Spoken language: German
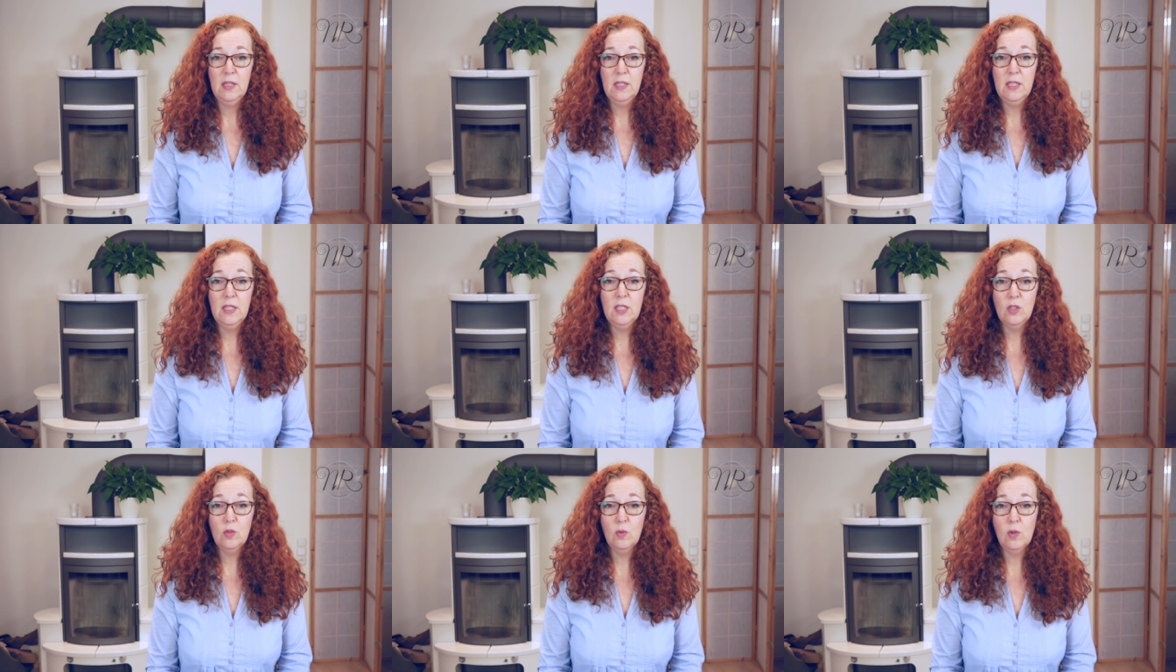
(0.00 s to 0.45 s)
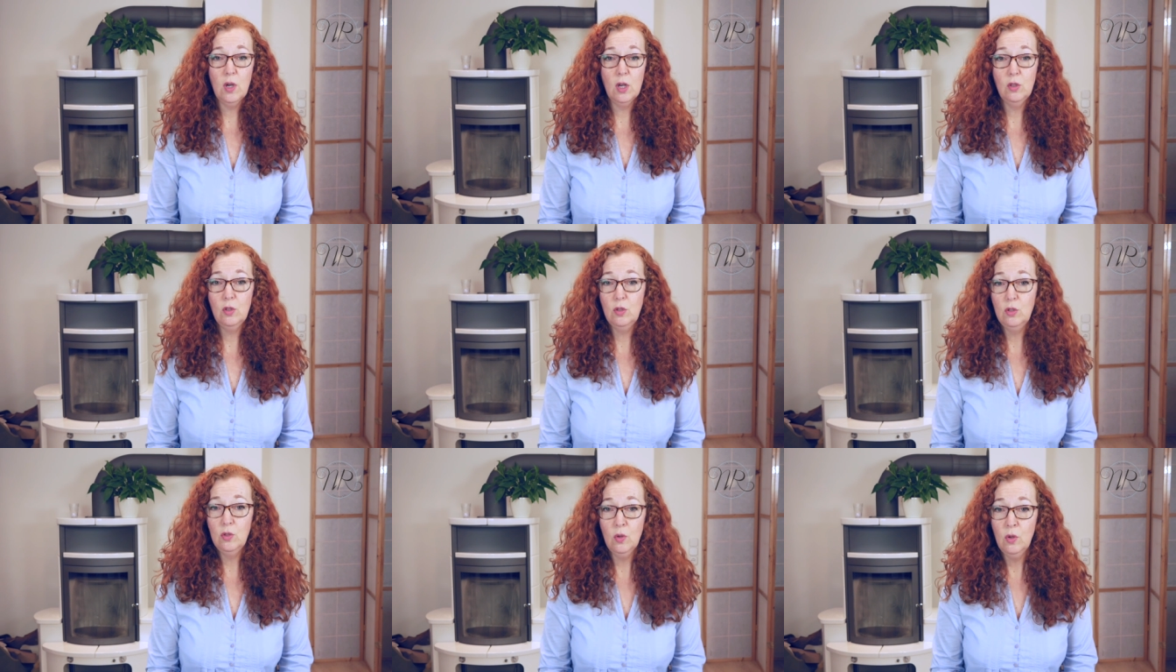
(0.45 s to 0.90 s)
Die ist sogar
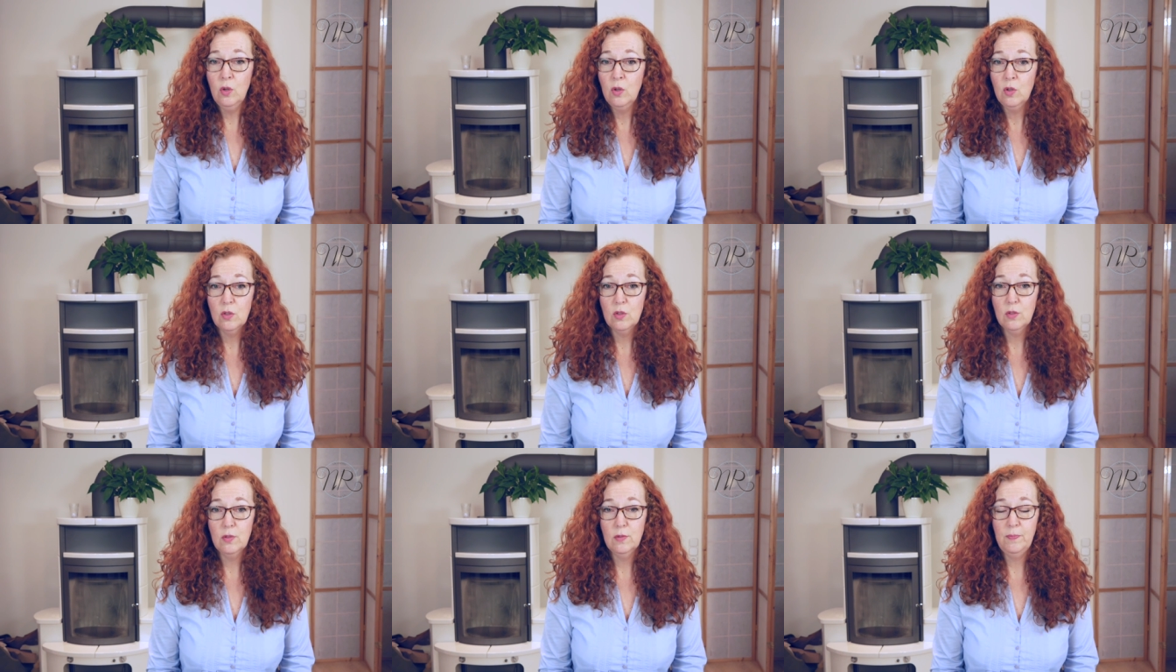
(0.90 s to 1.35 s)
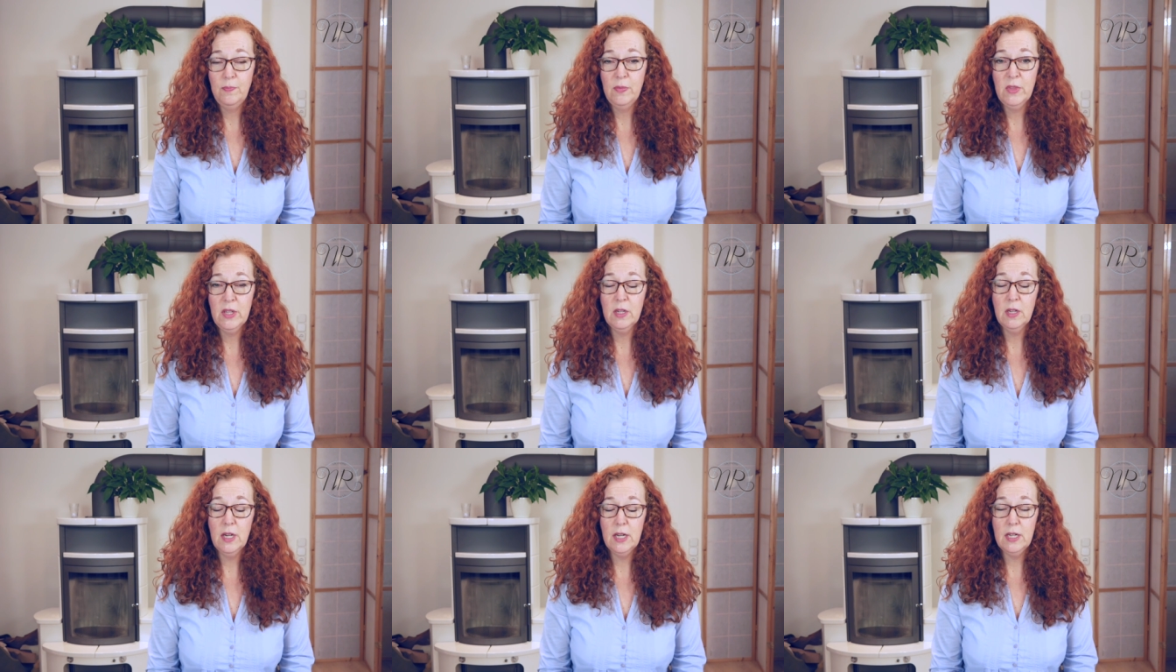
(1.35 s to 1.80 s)
gesund.
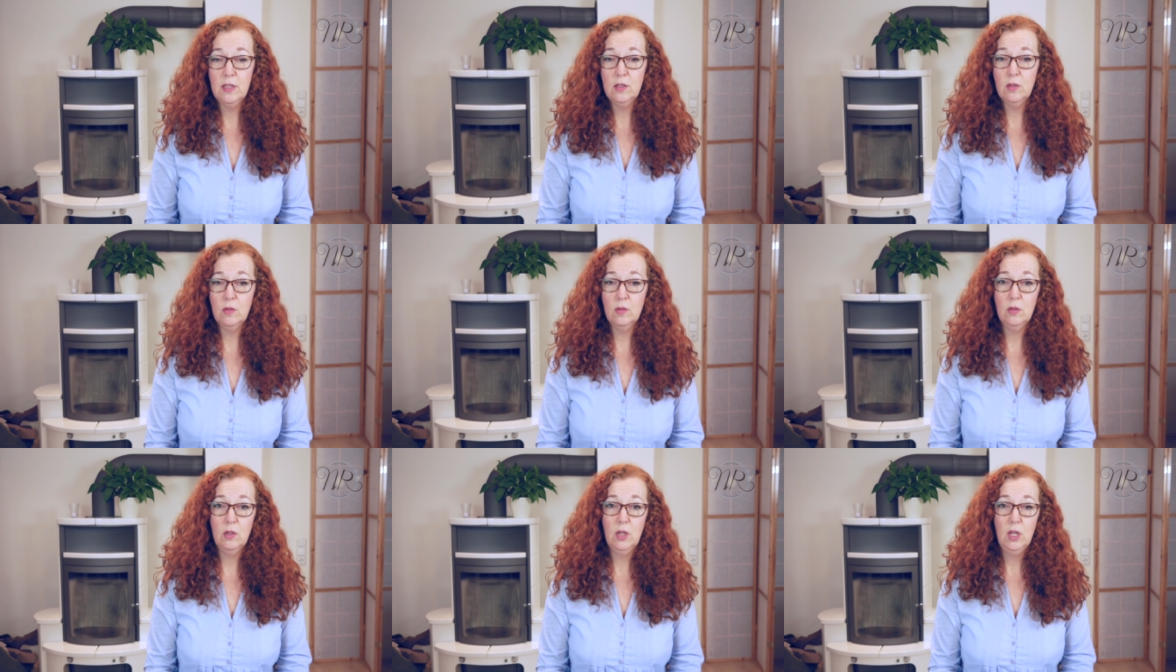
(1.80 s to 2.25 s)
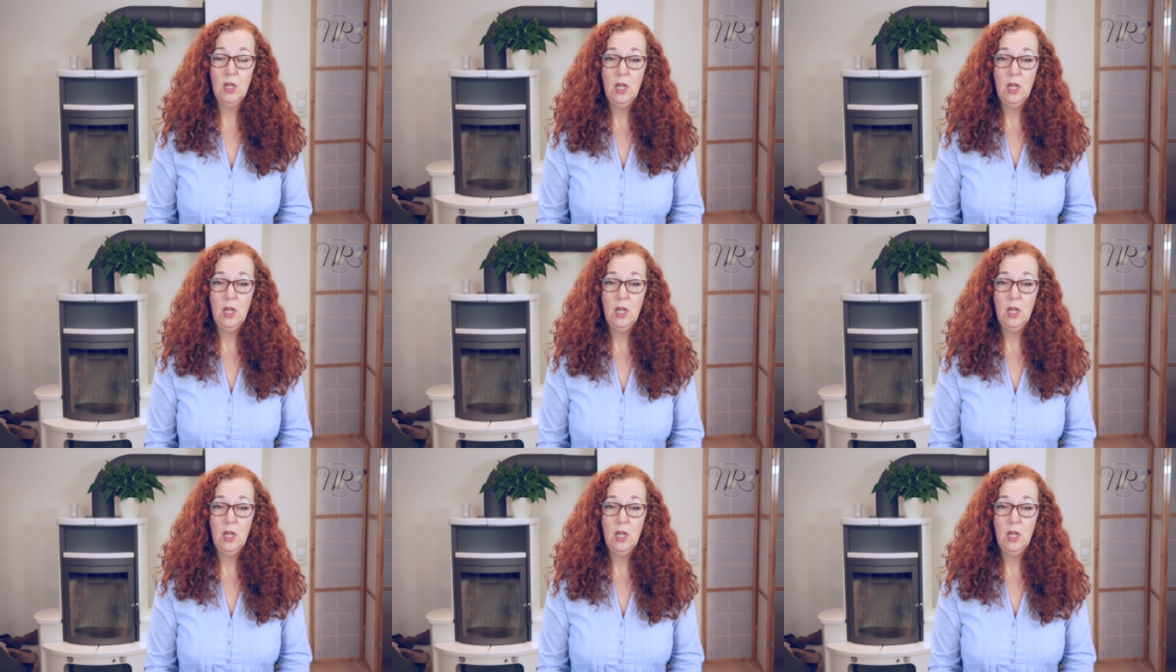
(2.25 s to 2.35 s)
Ne? Also